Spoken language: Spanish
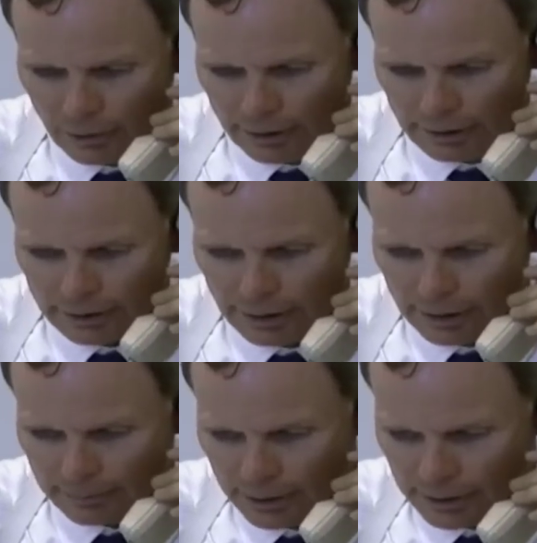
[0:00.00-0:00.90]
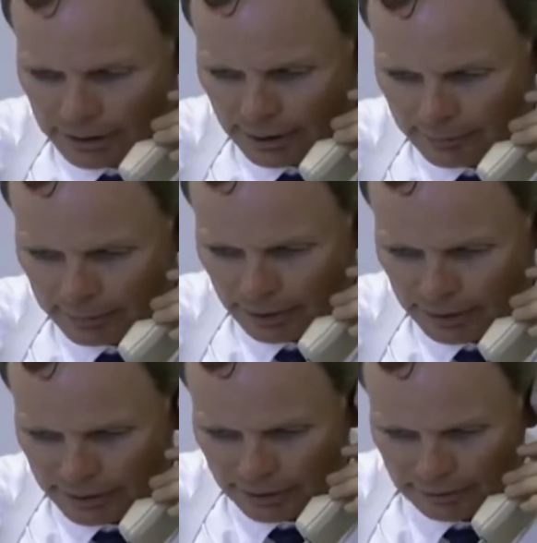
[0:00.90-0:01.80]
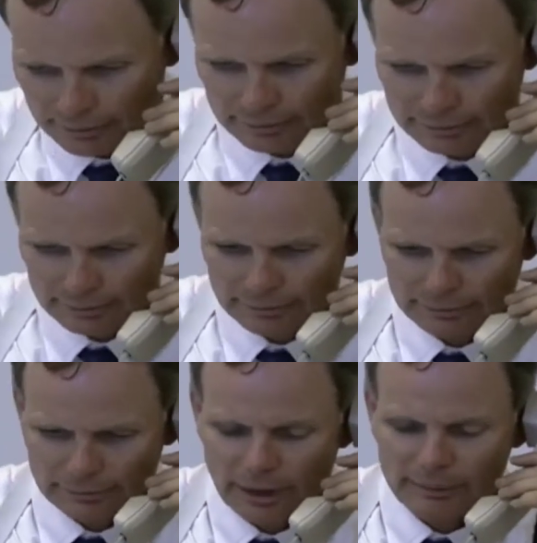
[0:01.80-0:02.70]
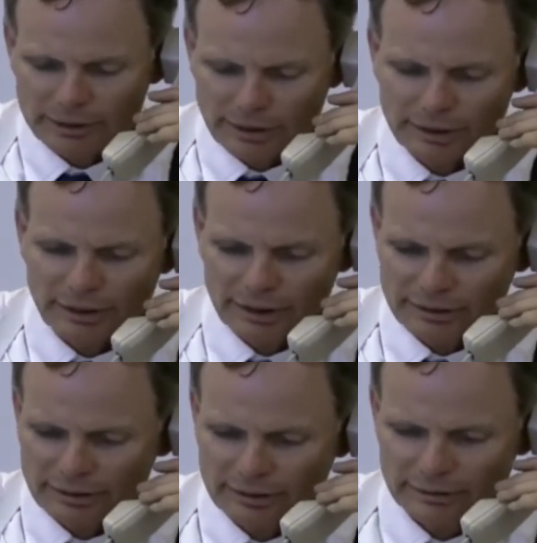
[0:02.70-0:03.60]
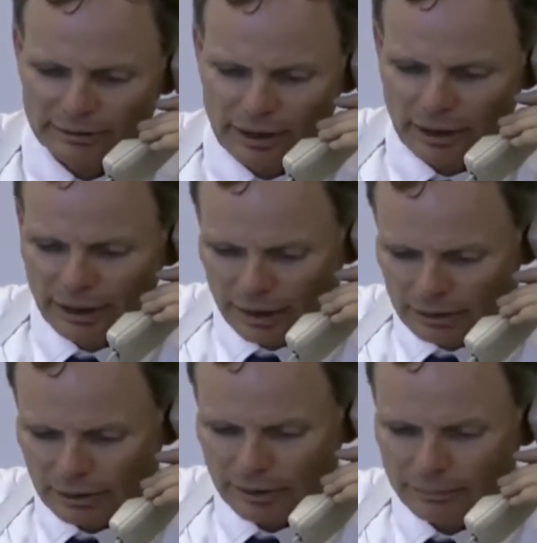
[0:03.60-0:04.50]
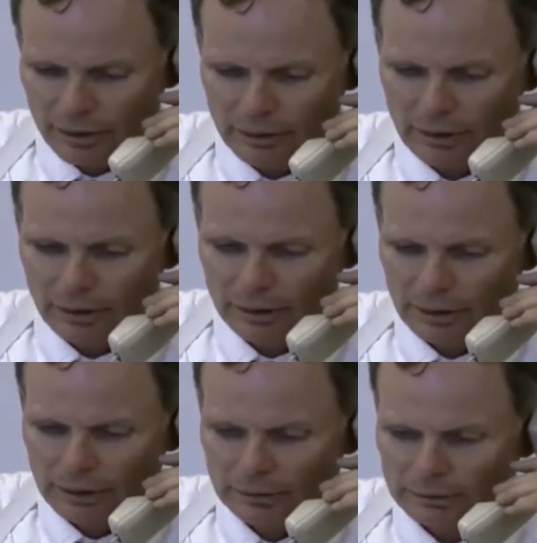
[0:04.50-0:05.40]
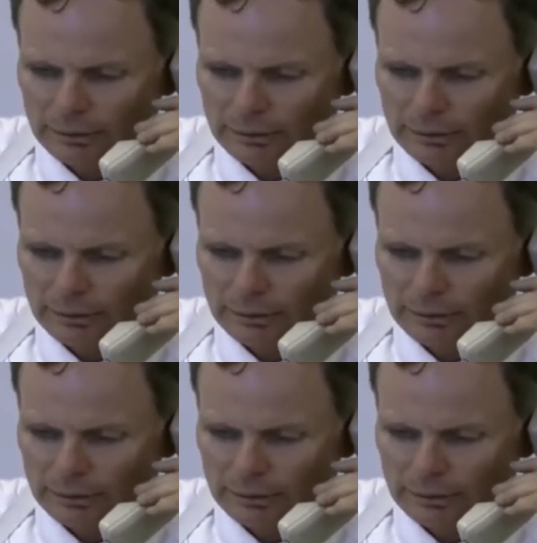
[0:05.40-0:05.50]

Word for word: todos los datos que podía sobre sus hábitos, con quién salía o novios estables que pudo haber tenido.